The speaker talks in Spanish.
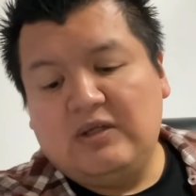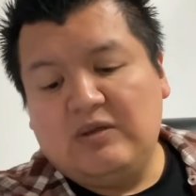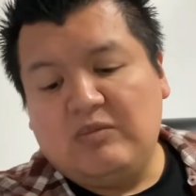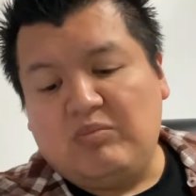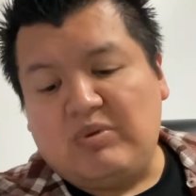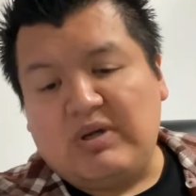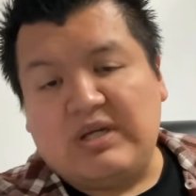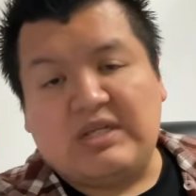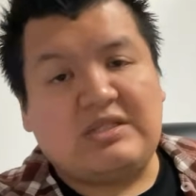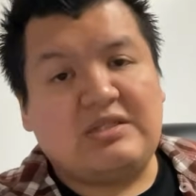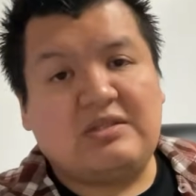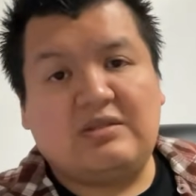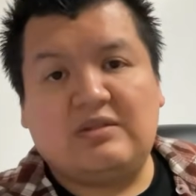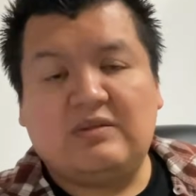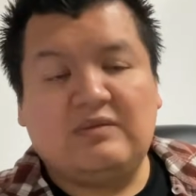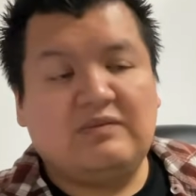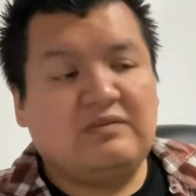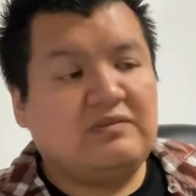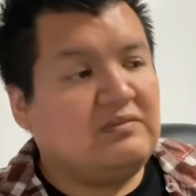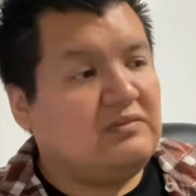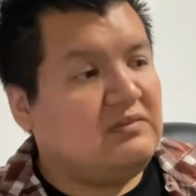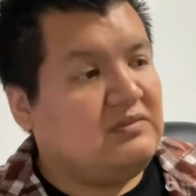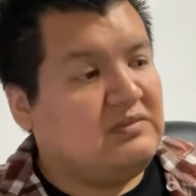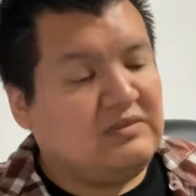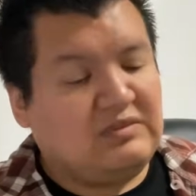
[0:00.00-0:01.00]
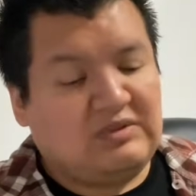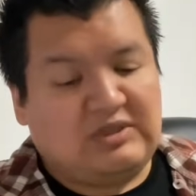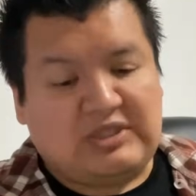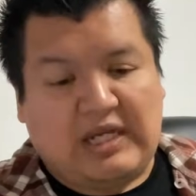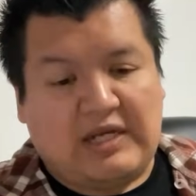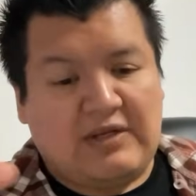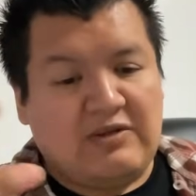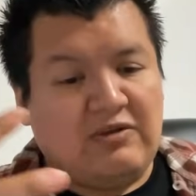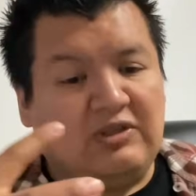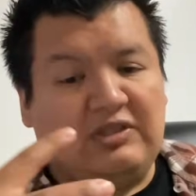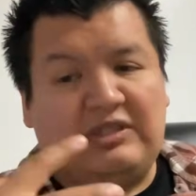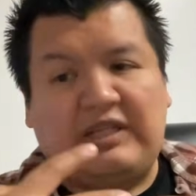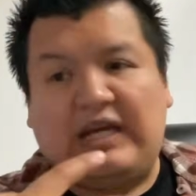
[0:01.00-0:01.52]
pues se
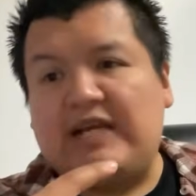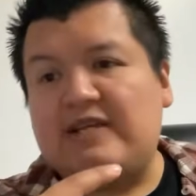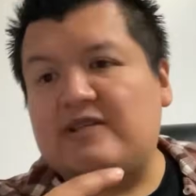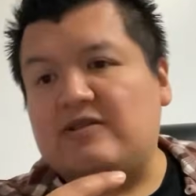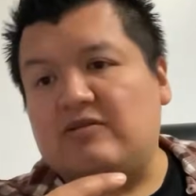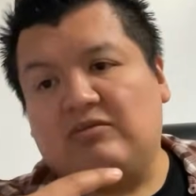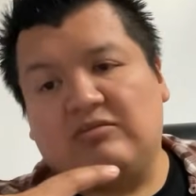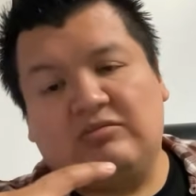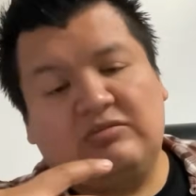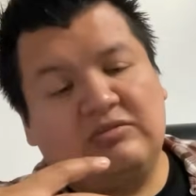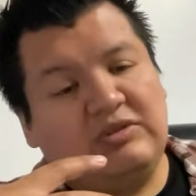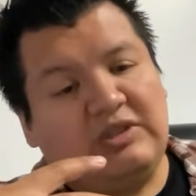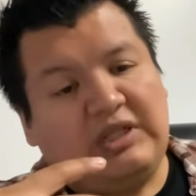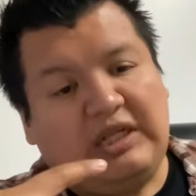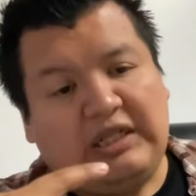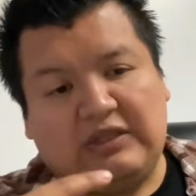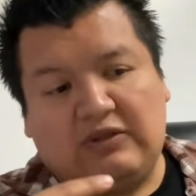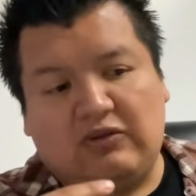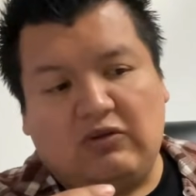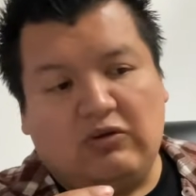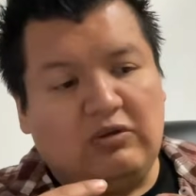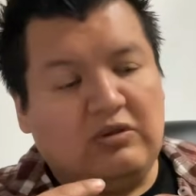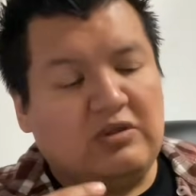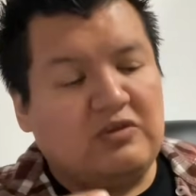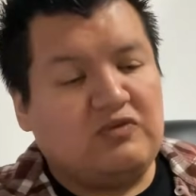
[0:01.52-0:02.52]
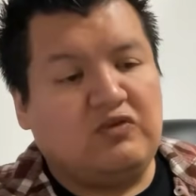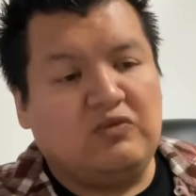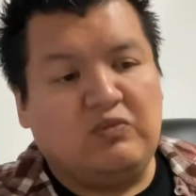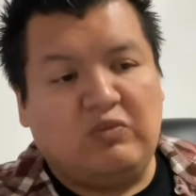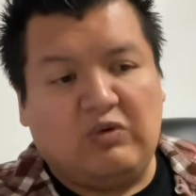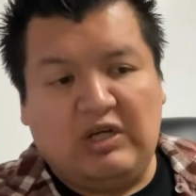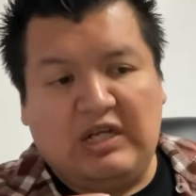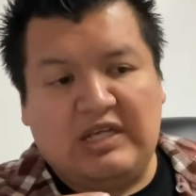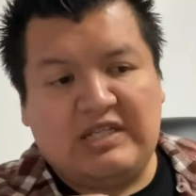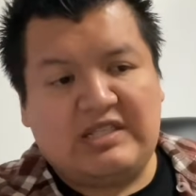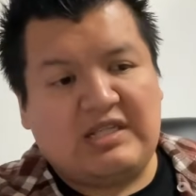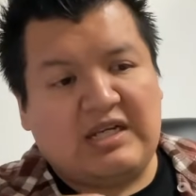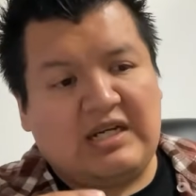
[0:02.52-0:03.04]
nota eso, que todos los
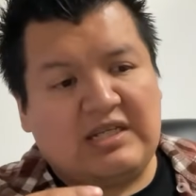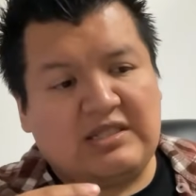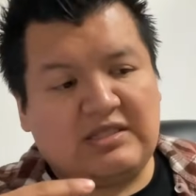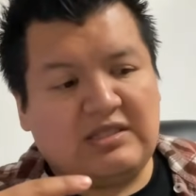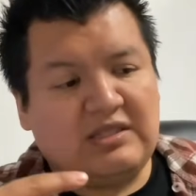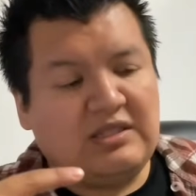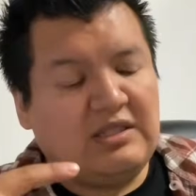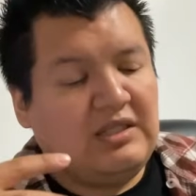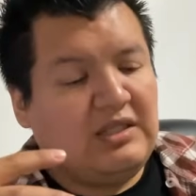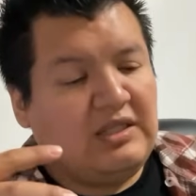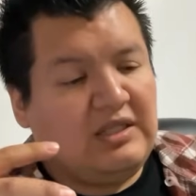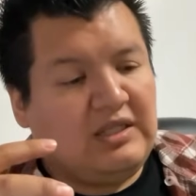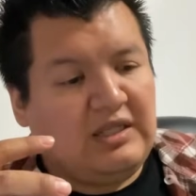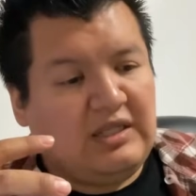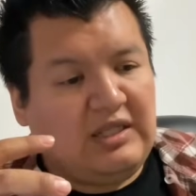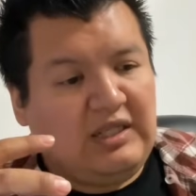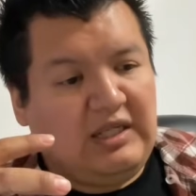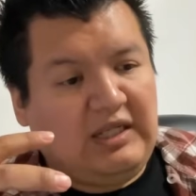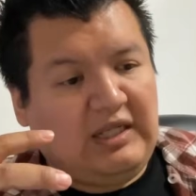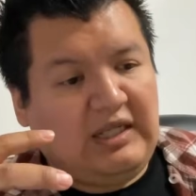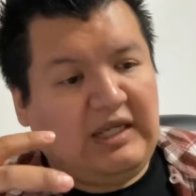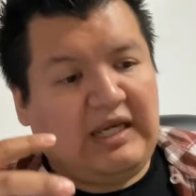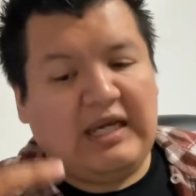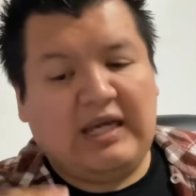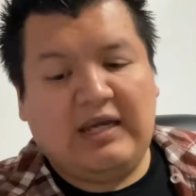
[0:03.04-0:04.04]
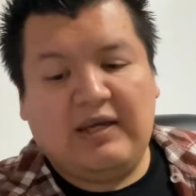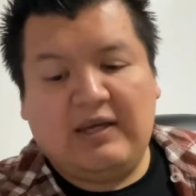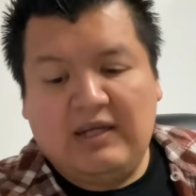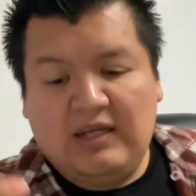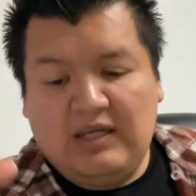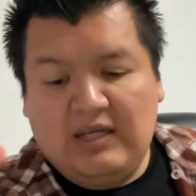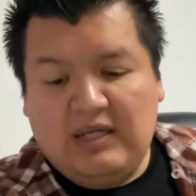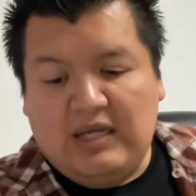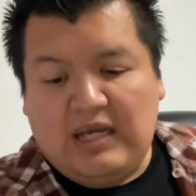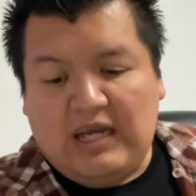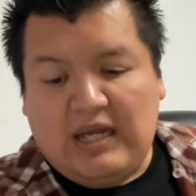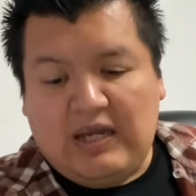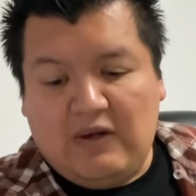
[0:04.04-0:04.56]
futbolistas y que
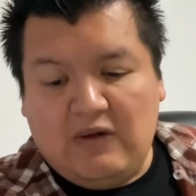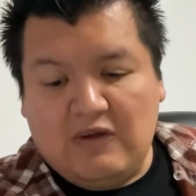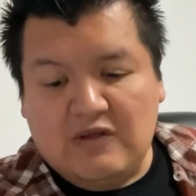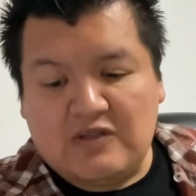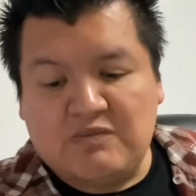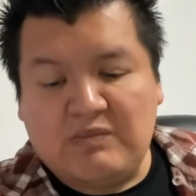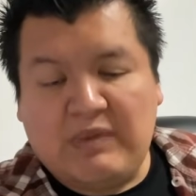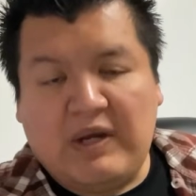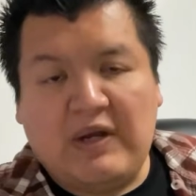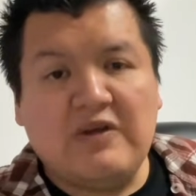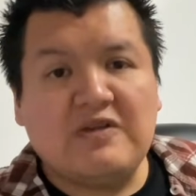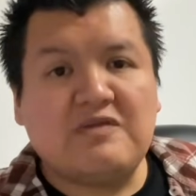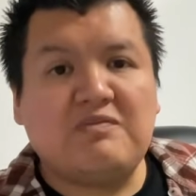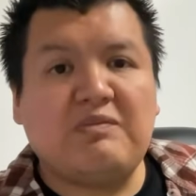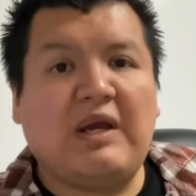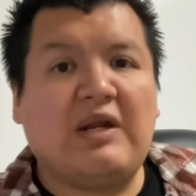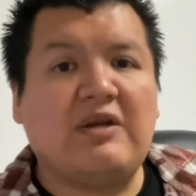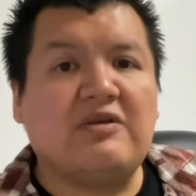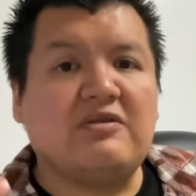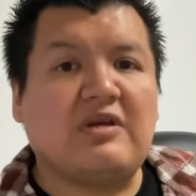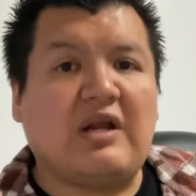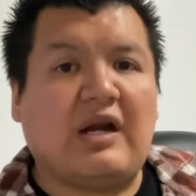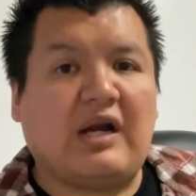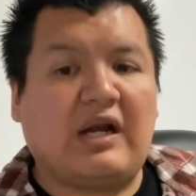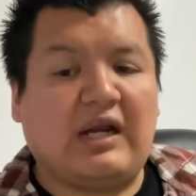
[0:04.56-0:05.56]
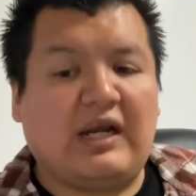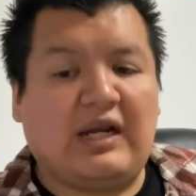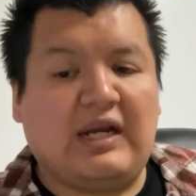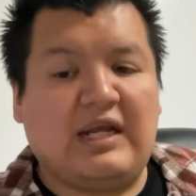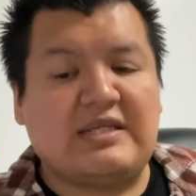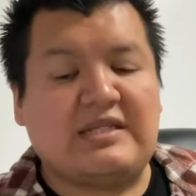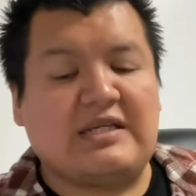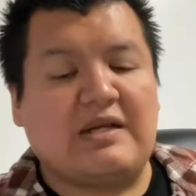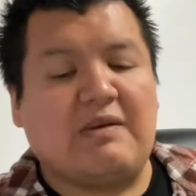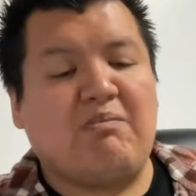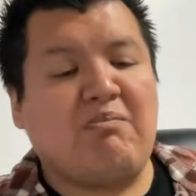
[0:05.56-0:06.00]
los meros meros regresan.